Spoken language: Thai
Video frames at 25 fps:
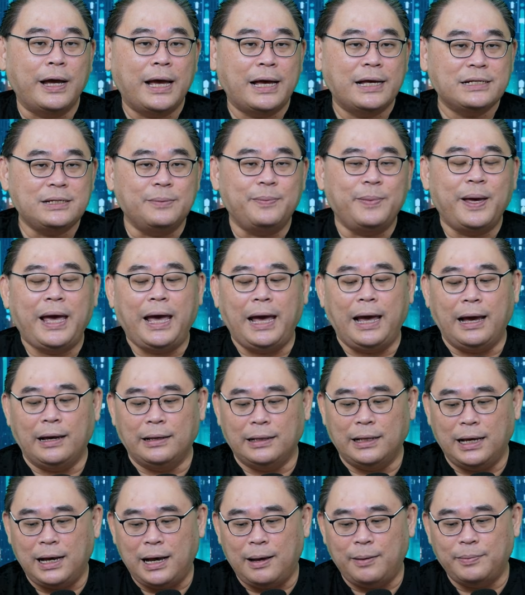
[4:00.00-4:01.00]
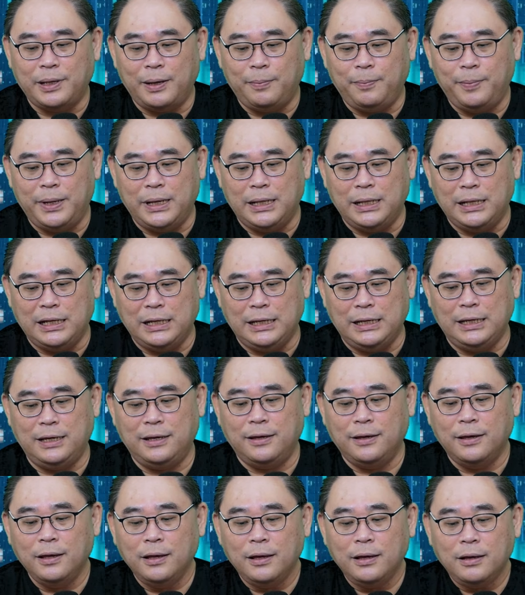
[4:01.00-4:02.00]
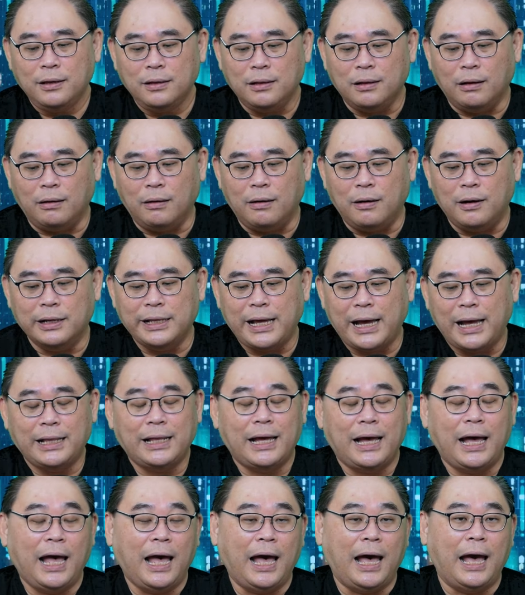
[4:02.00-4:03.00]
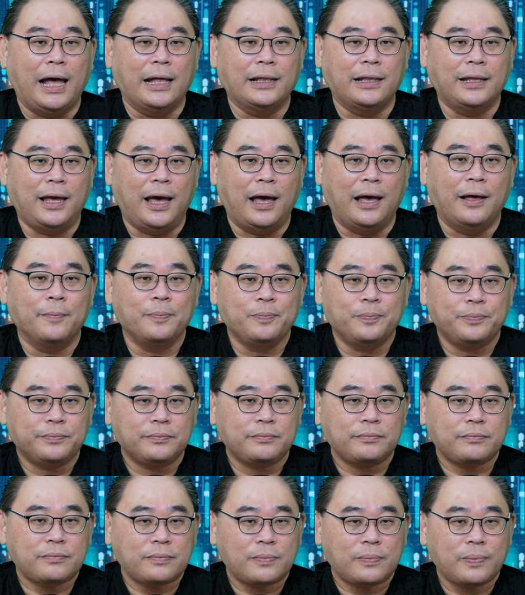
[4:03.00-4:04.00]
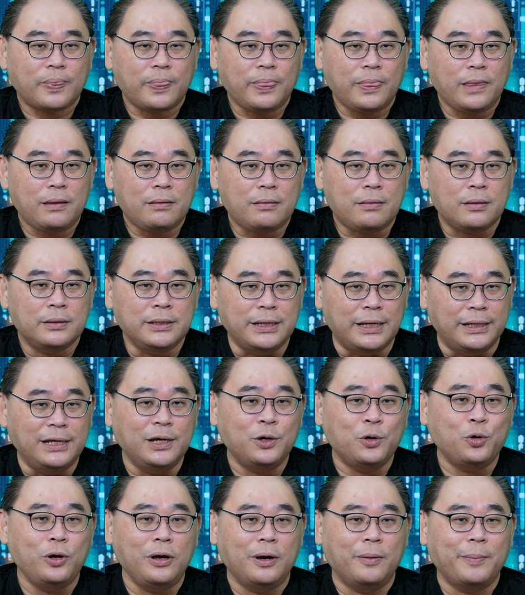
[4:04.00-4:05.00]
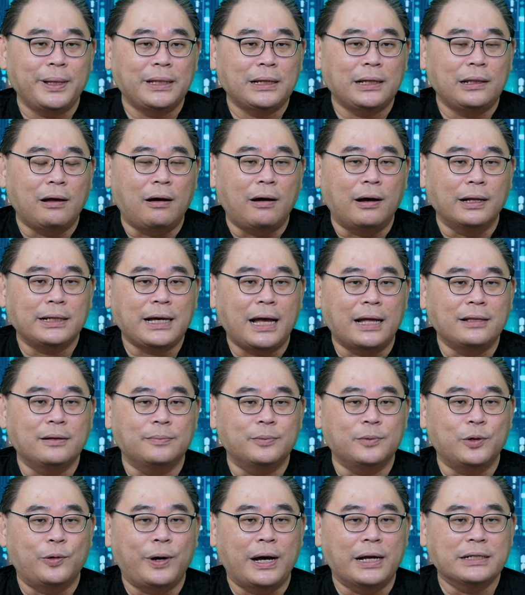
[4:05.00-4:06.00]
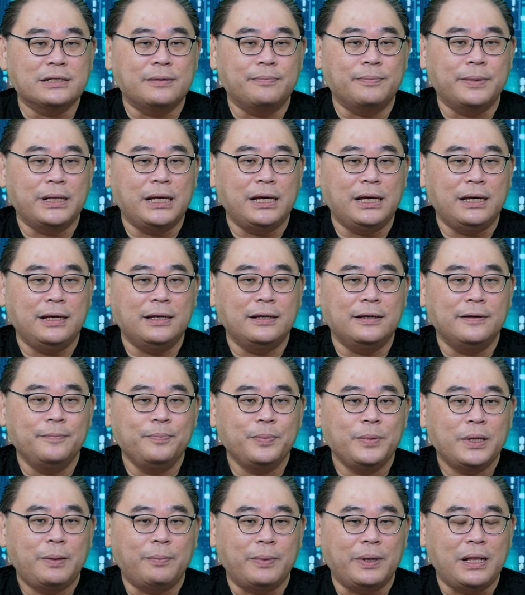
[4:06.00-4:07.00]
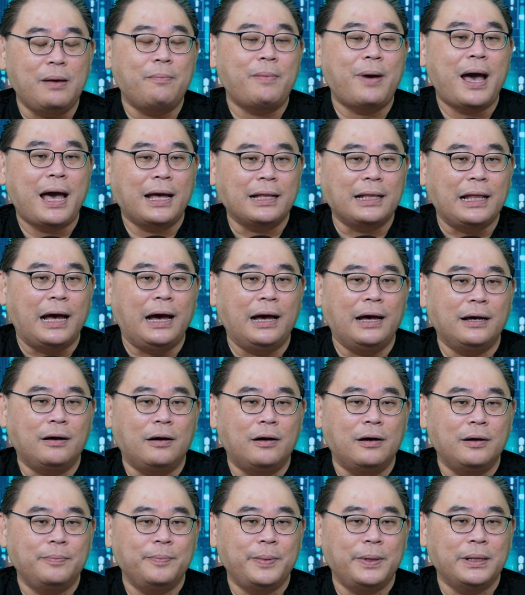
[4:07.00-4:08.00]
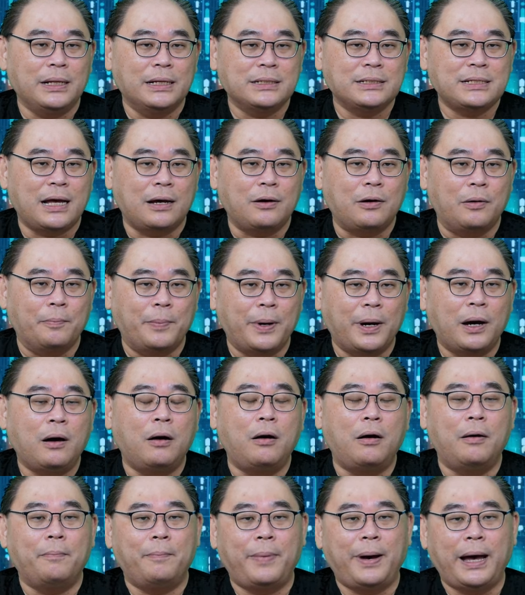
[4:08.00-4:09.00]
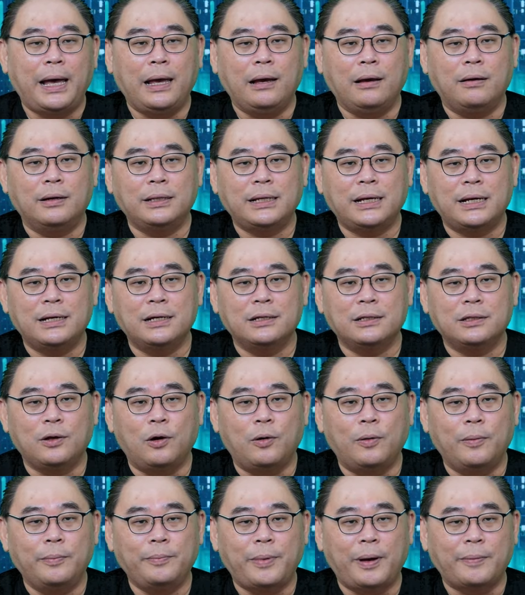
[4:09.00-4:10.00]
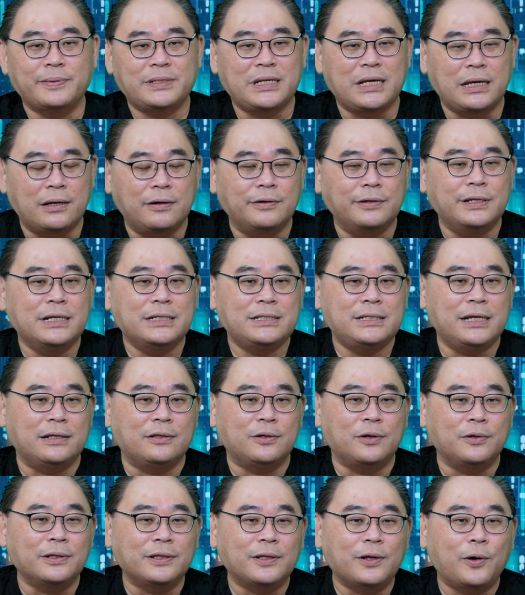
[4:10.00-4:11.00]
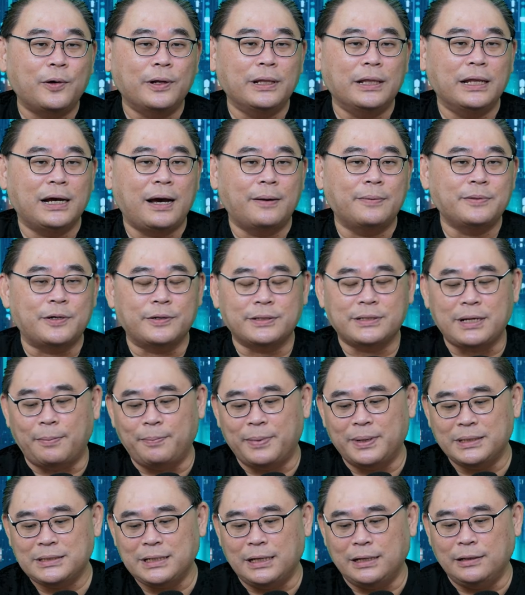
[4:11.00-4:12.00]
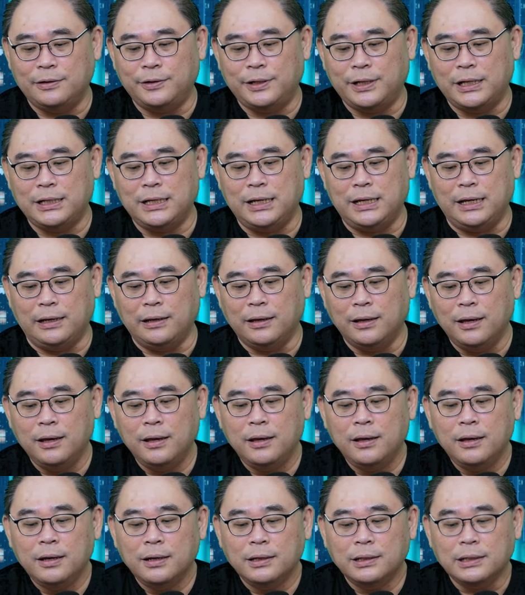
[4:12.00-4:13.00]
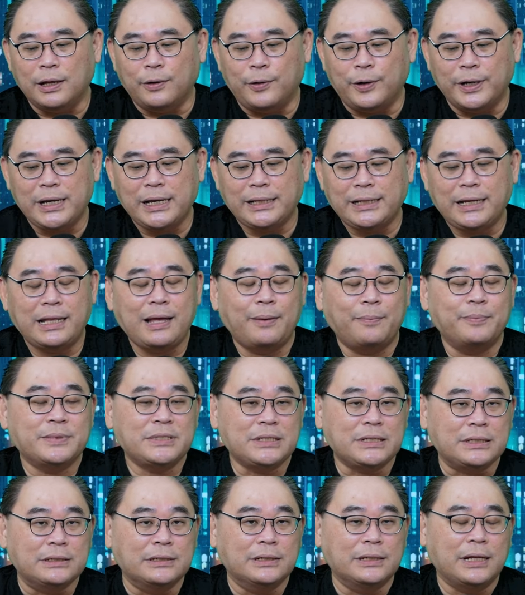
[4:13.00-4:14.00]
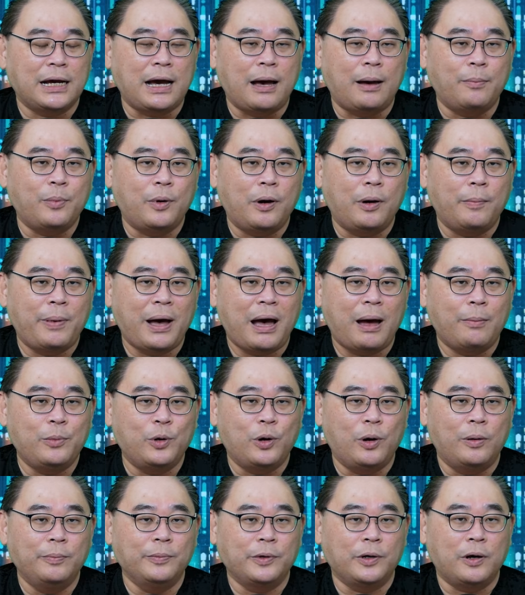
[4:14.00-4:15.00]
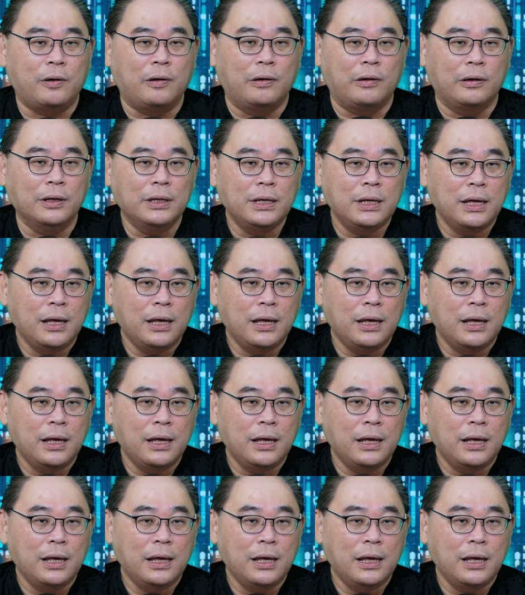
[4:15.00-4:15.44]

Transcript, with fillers: 250 แห่งนะครับในปีนี้ แล้วก็ด้านอาหารเนี่ยอย่างที่คุยกันมาตลอดการเติบโตอาจจะไม่ได้ไม่ได้มากละก็เป็นลักษณะของประคองไปก็น่าจะโตเป็นแบบซิงเกิลดิจิตต้นๆนะครับสองสามเปอร์เซ็นต์เท่านั้นเอง เราก็ยังแนะนำซื้อนะครับ เพราะภาพรวมของ